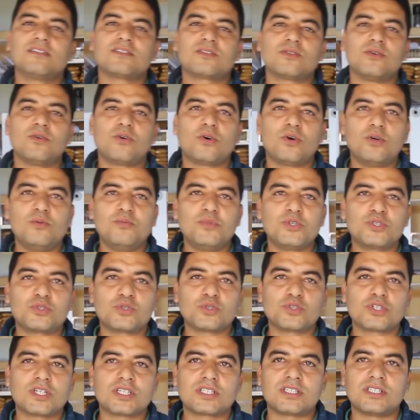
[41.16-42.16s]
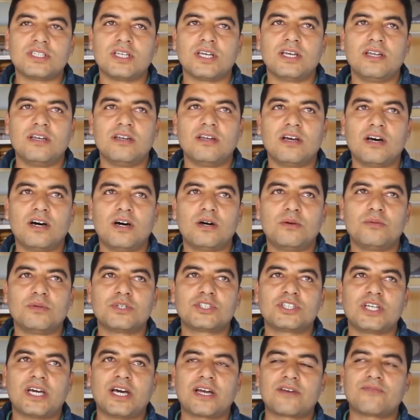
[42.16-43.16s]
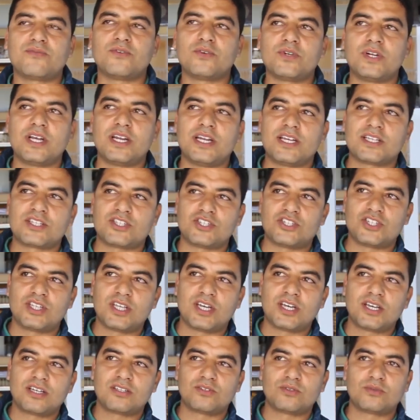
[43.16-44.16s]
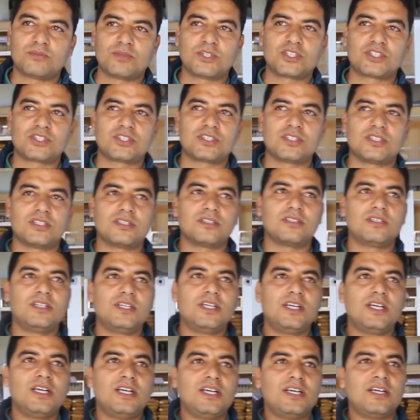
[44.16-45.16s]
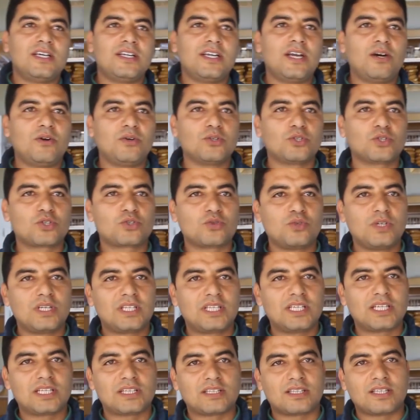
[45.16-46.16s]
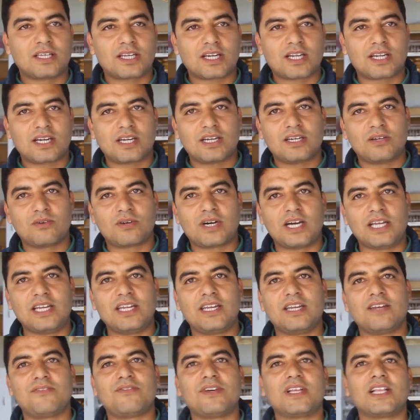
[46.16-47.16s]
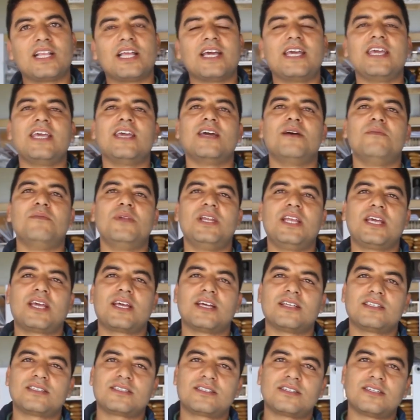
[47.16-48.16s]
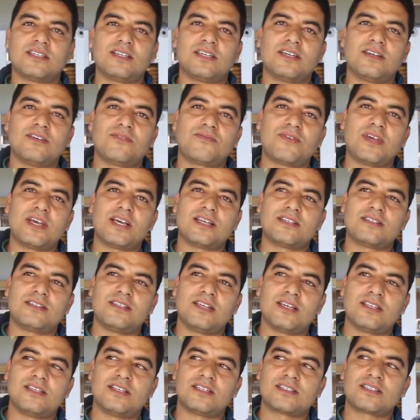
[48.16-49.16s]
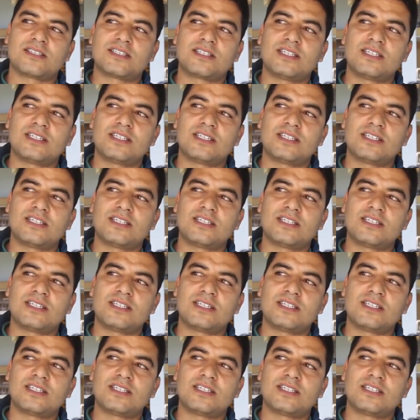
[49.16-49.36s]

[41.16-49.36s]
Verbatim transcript: نسوقوا المنتوجات ديالنا وباش يعرفونا ناس جداد وباش نعوضوا شويه ديال الضرر اللي وقع لنا في هذه الايام اللي كانت فيها زيادات